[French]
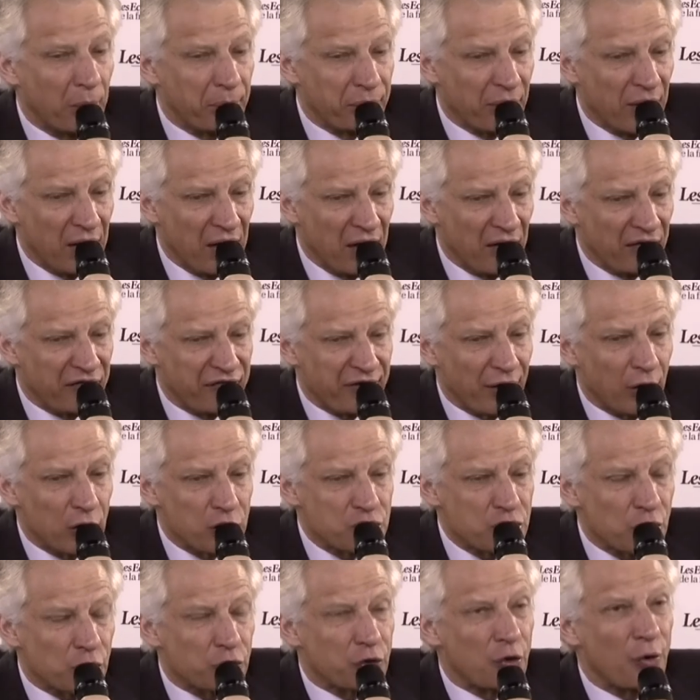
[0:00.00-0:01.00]
propres,
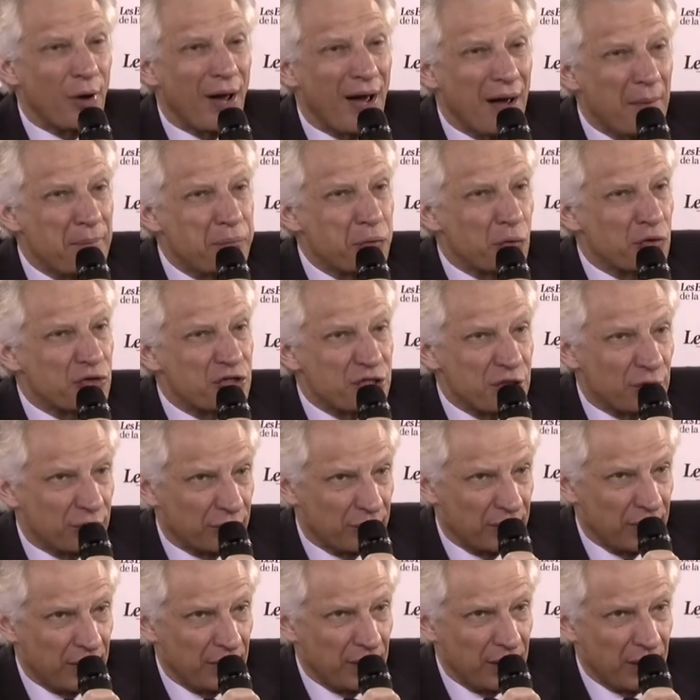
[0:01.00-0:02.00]
faire en sorte que
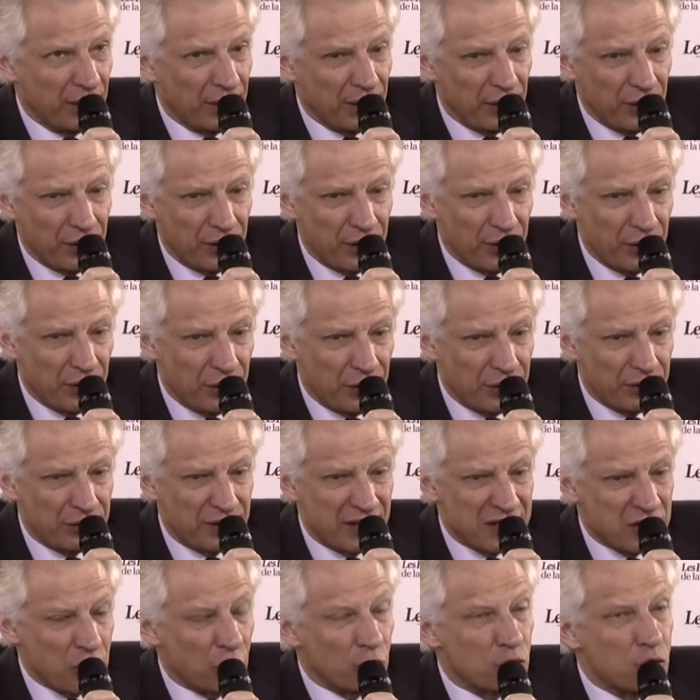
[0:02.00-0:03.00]
1% euh,
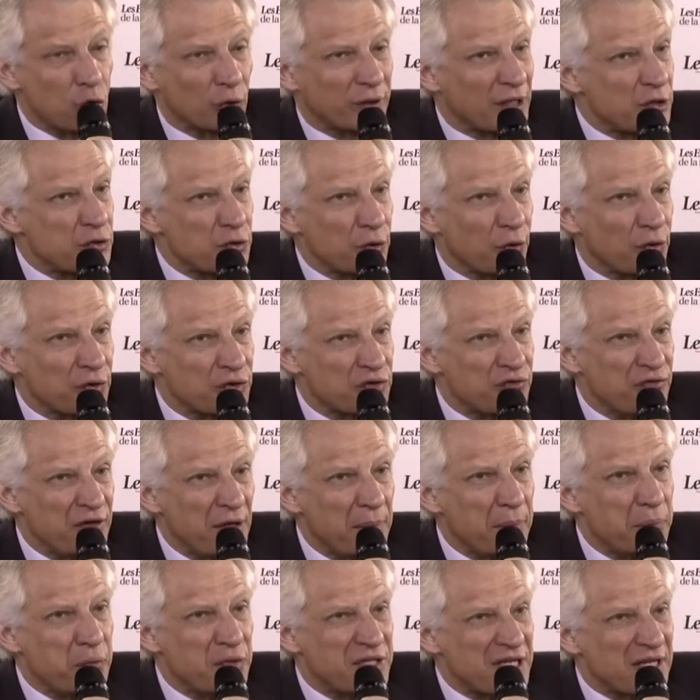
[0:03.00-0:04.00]
des encours d'assurance
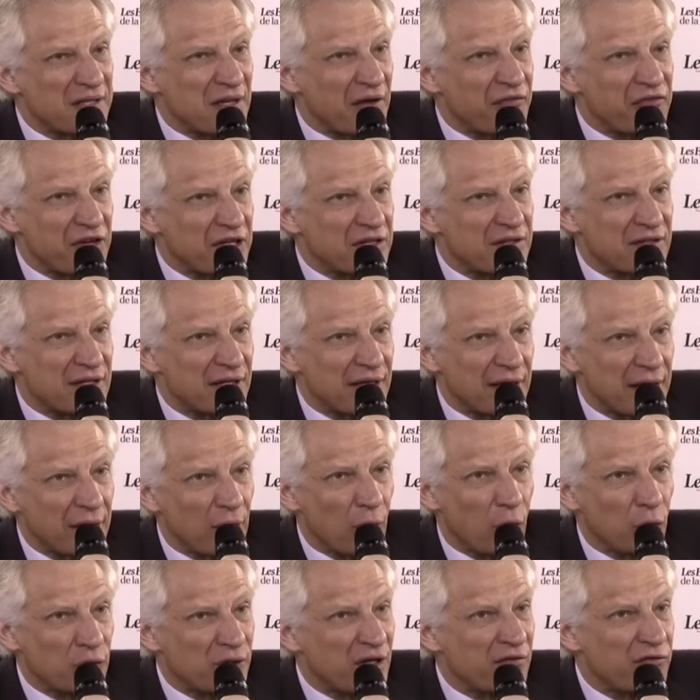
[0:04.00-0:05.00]
vie puissent être
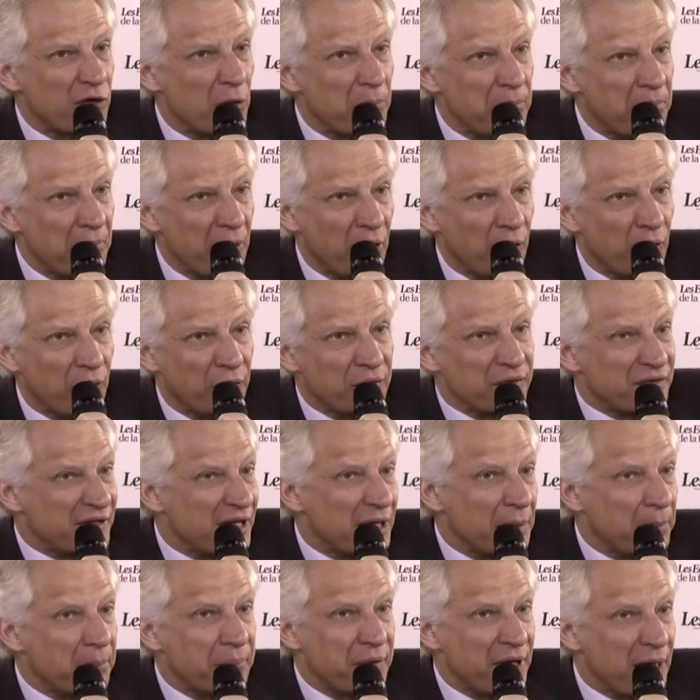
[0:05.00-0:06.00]
affectés au développement
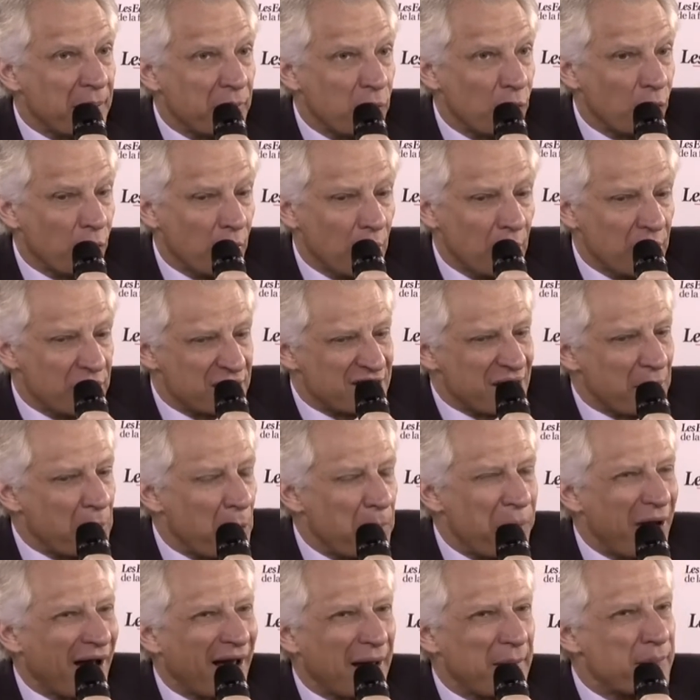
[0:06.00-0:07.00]
des PME. Ça
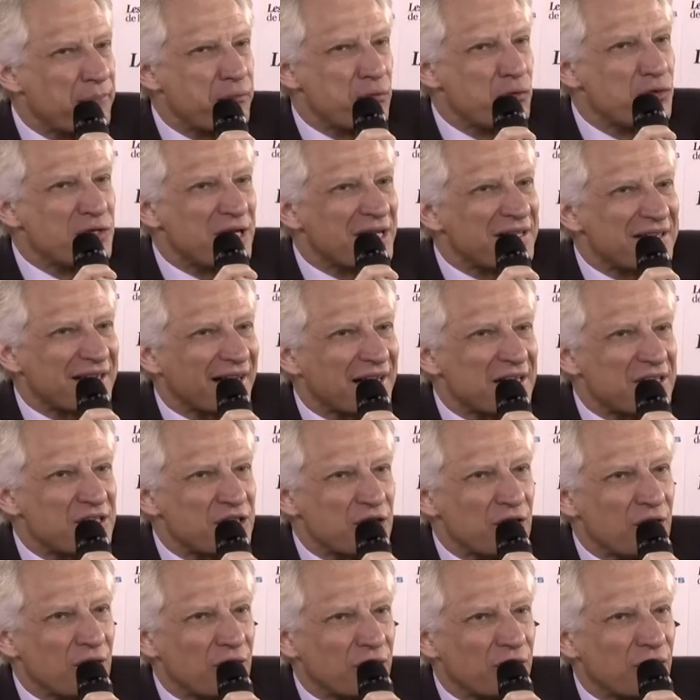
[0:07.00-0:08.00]
me paraît plus
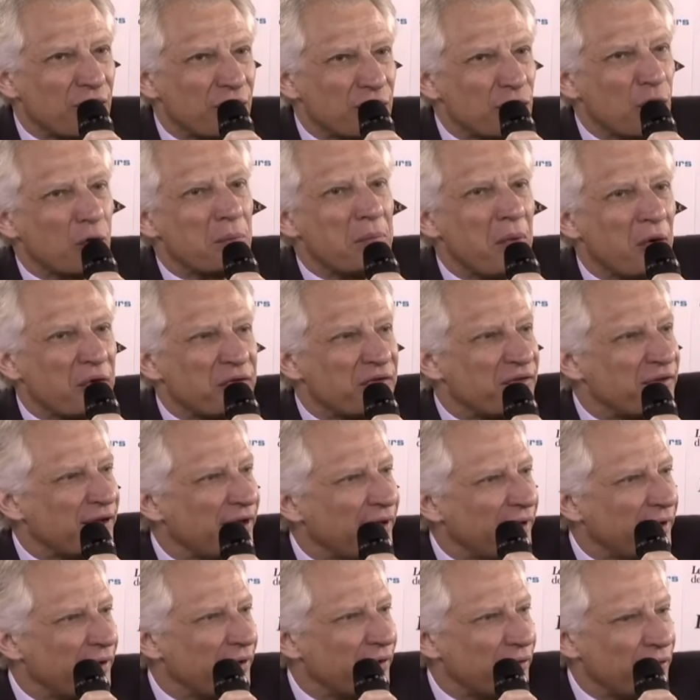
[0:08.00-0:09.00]
intéressant que
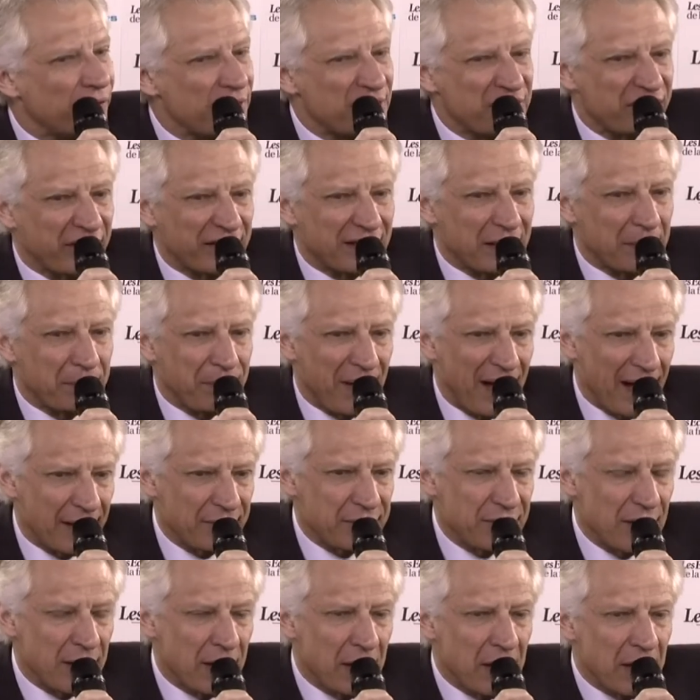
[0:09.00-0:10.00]
d'augmenter euh, le livret
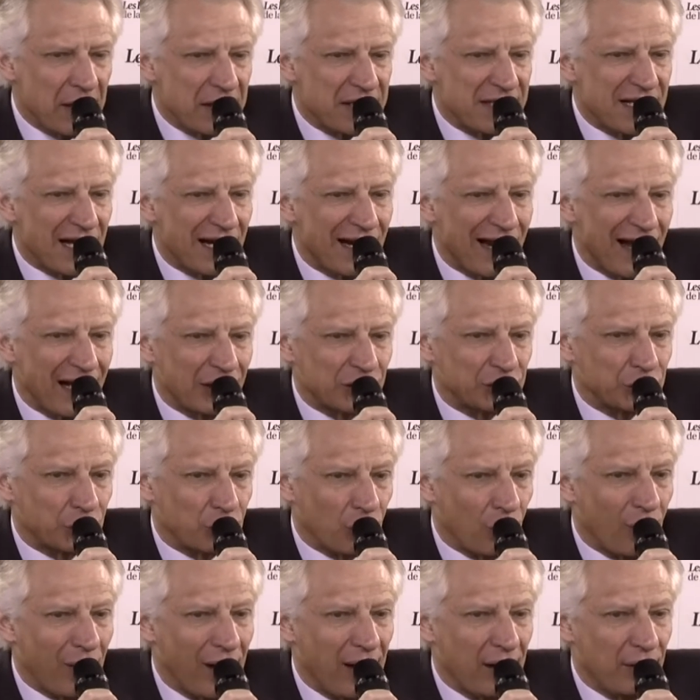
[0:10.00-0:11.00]
d'épargne. Il y a là,
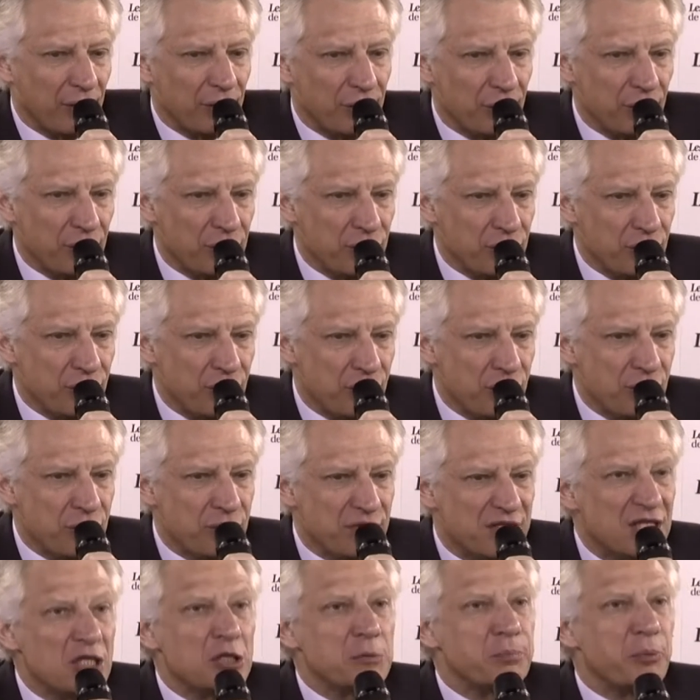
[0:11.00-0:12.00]
je crois, euh,
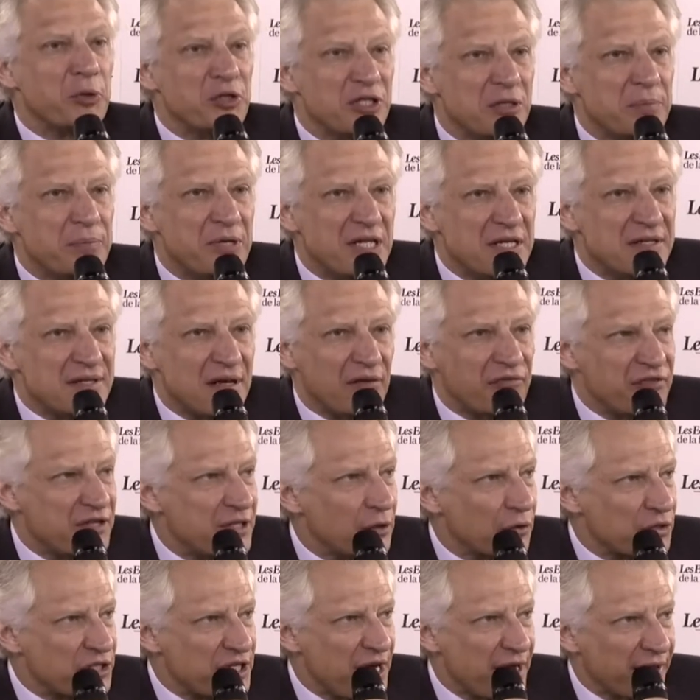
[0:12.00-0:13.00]
une, disponibilité
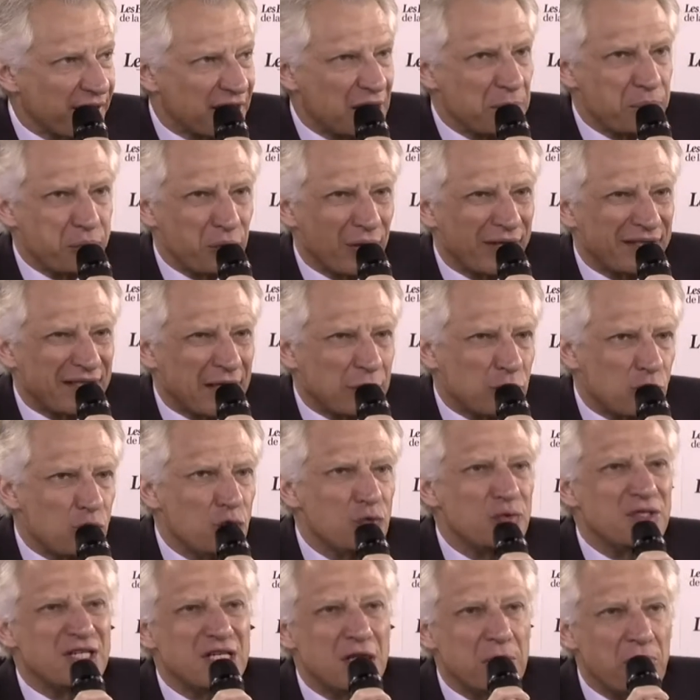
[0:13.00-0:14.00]
financière qui pourrait
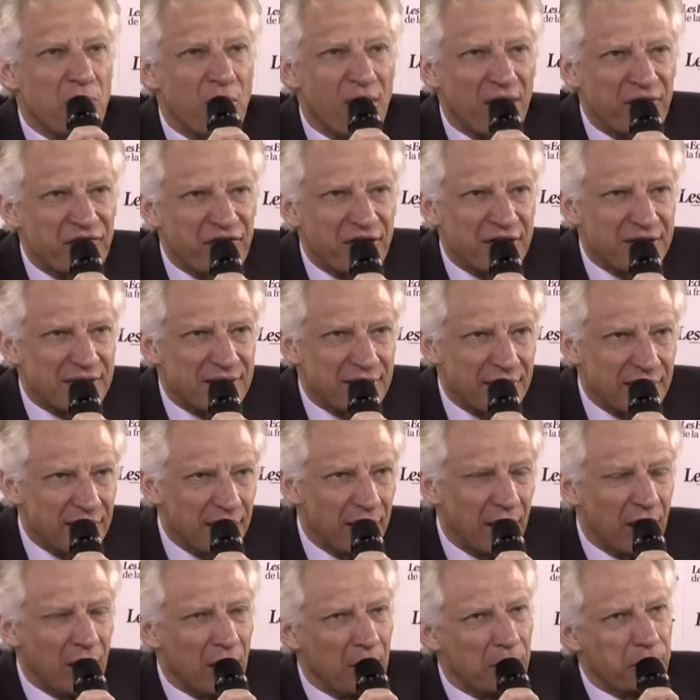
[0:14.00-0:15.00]
être utilement
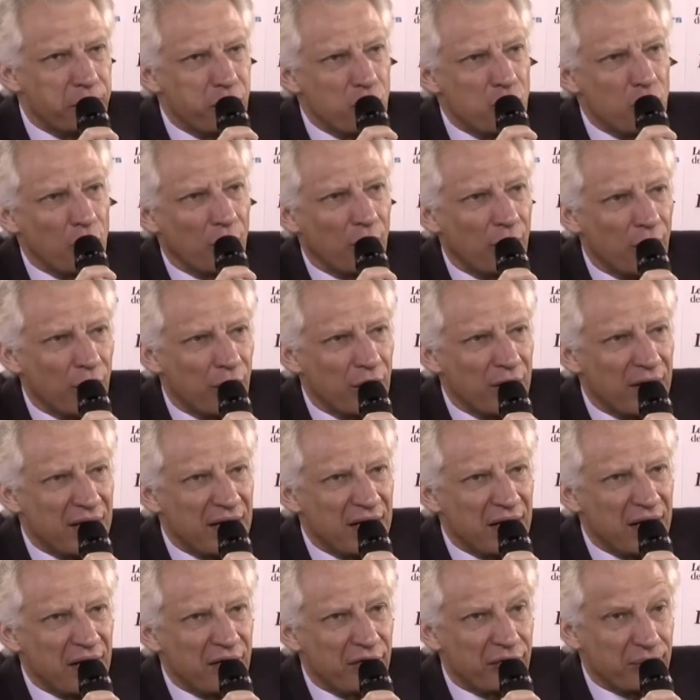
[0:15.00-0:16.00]
affectée pour pour
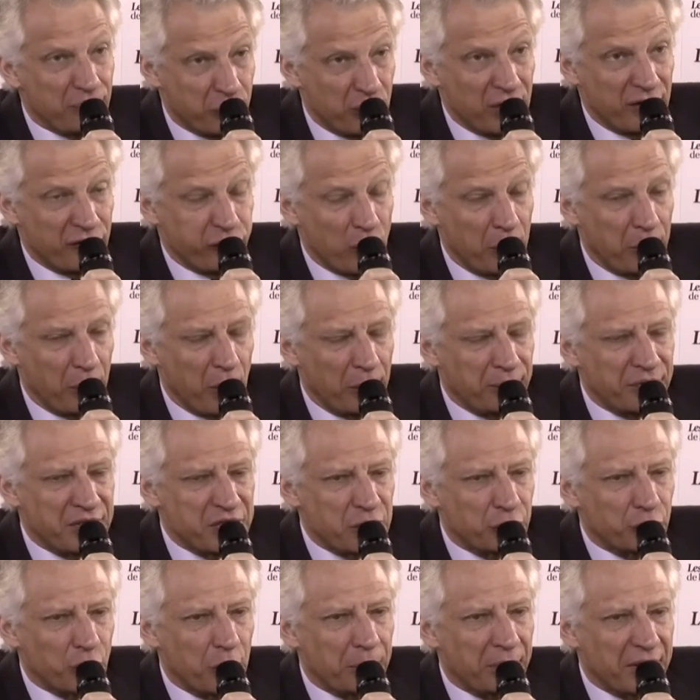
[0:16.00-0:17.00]
les fonds propres
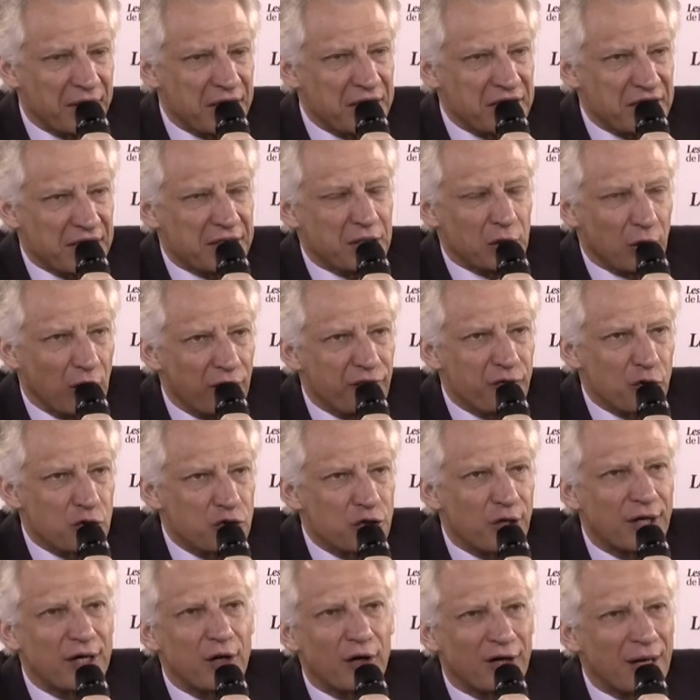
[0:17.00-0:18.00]
des entreprises et qui
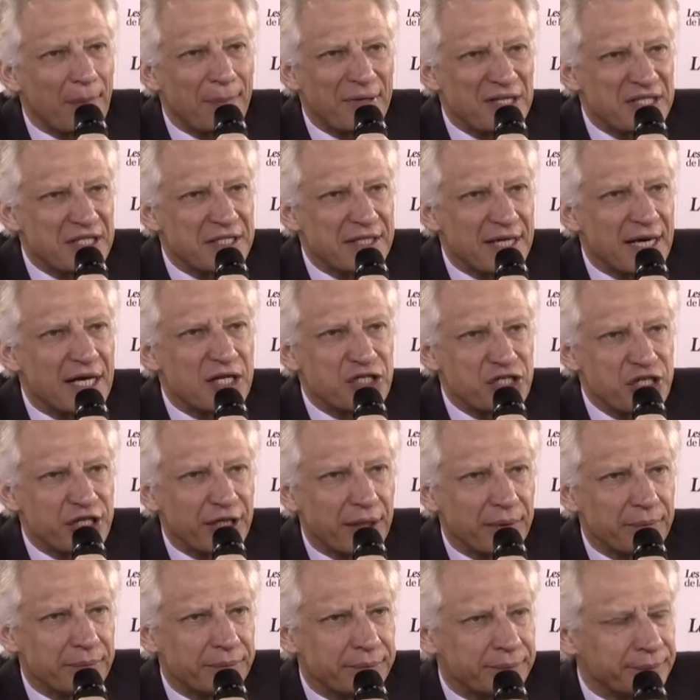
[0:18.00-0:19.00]
renforcerait leur capacité à
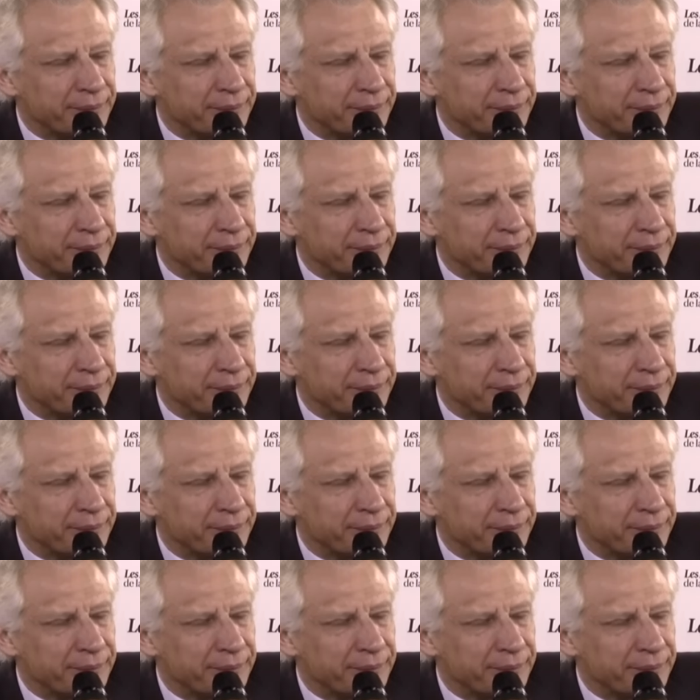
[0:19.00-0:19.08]
agir.